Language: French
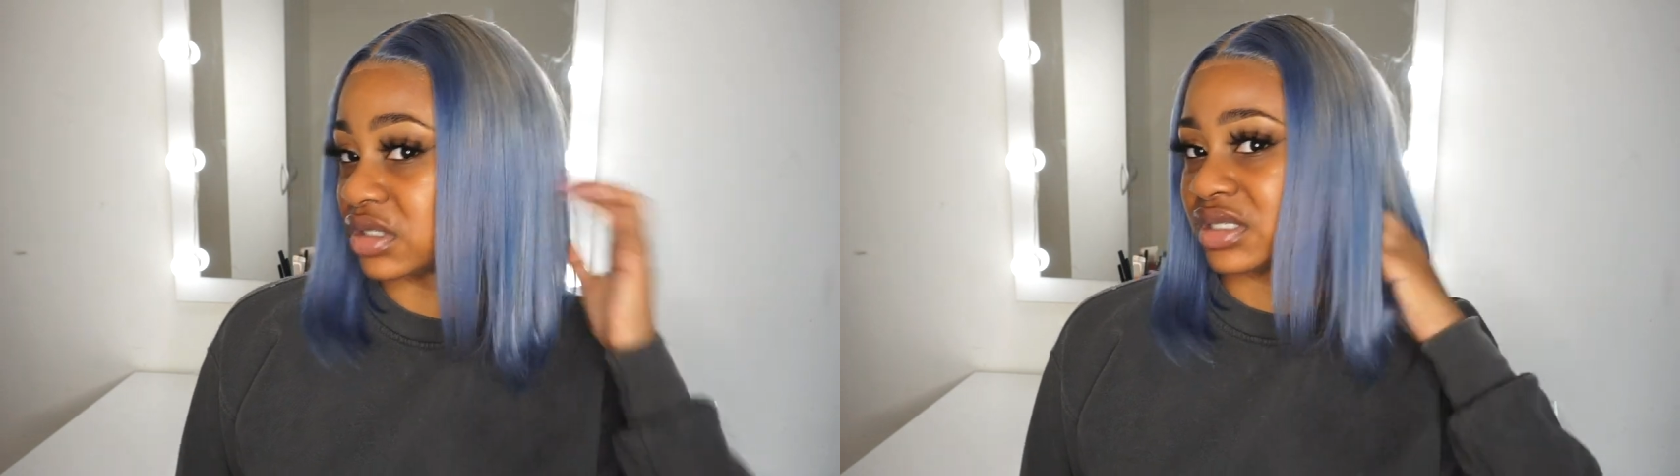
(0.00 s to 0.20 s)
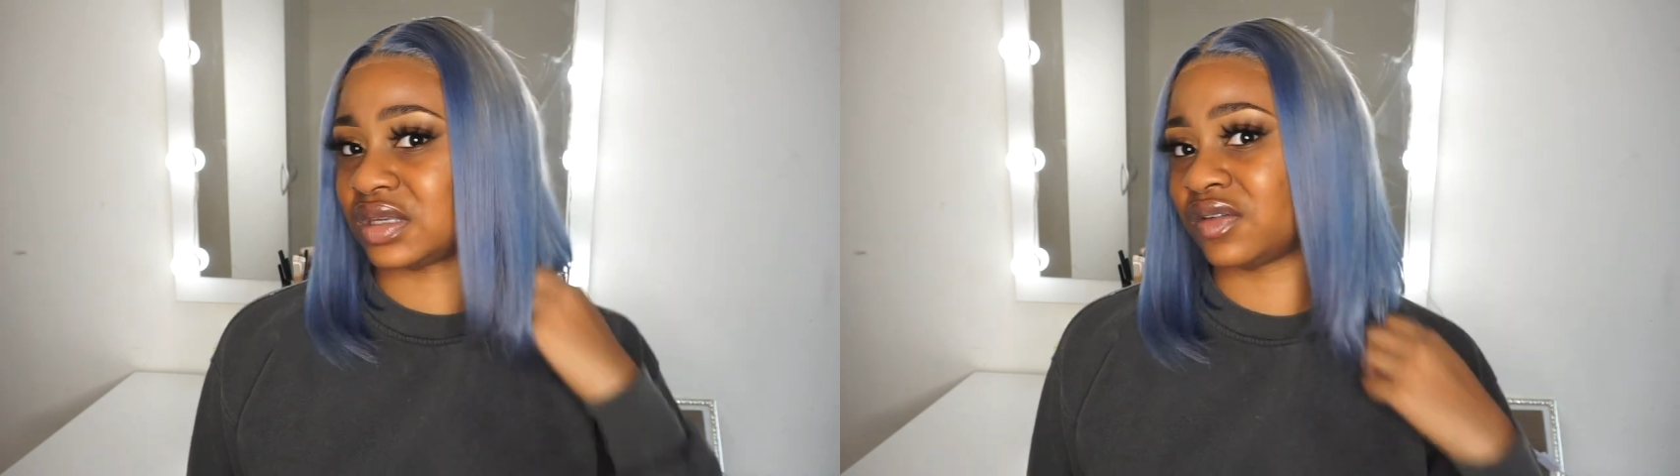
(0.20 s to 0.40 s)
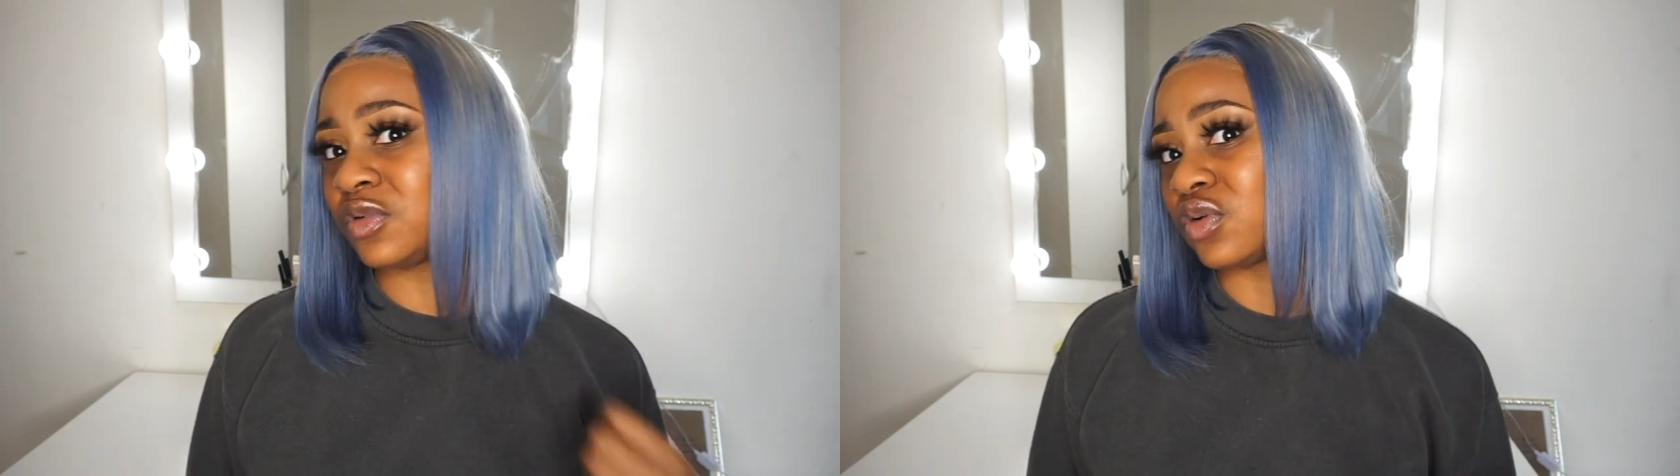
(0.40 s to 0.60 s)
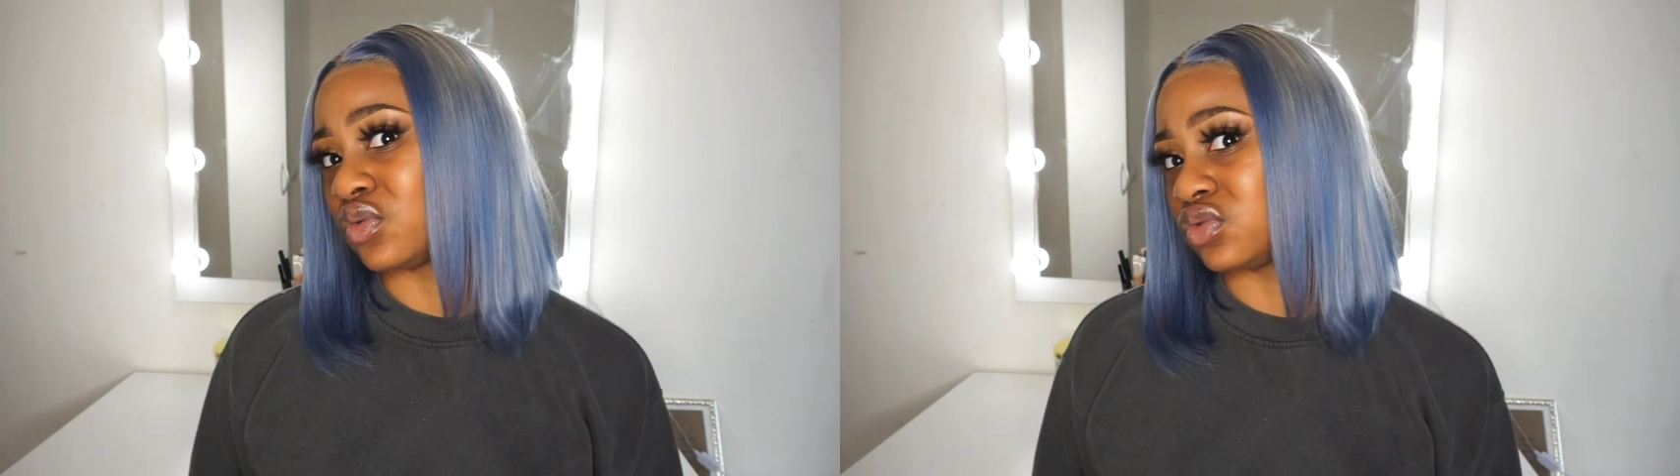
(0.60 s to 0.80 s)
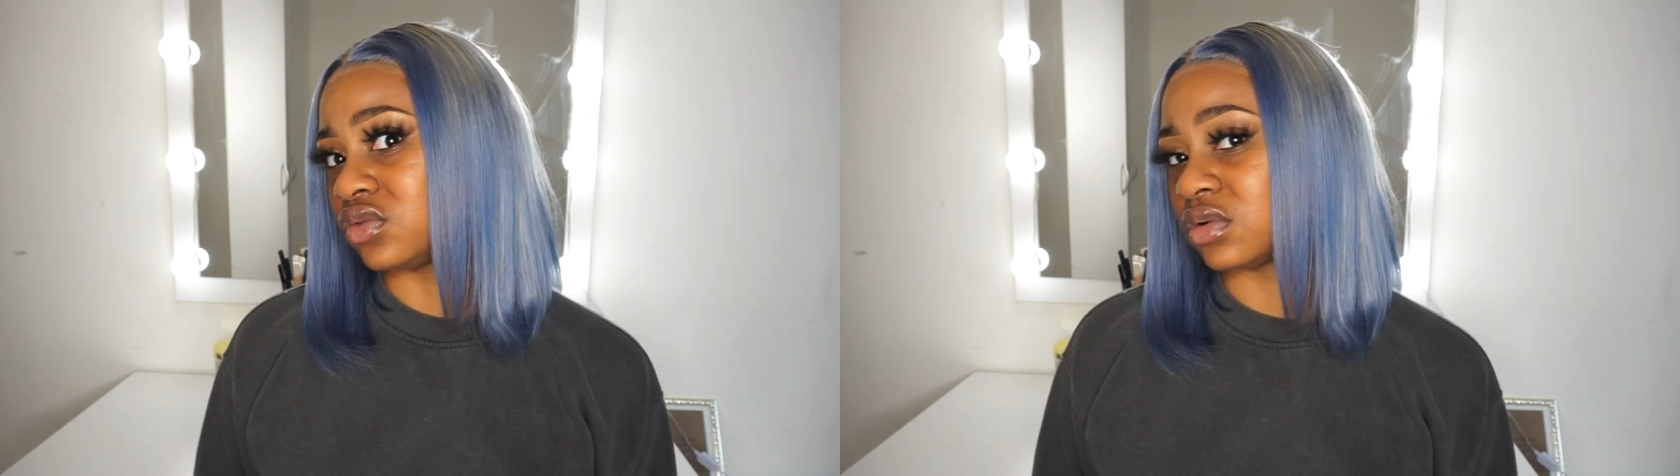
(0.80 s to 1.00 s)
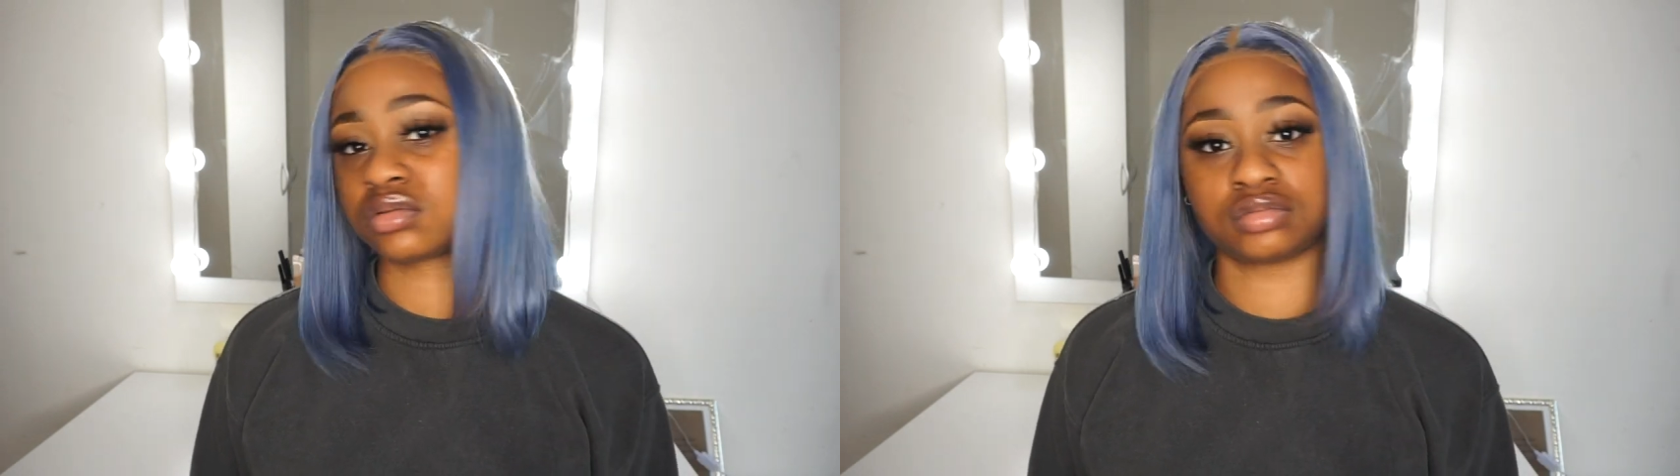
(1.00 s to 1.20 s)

que c'est vraiment court.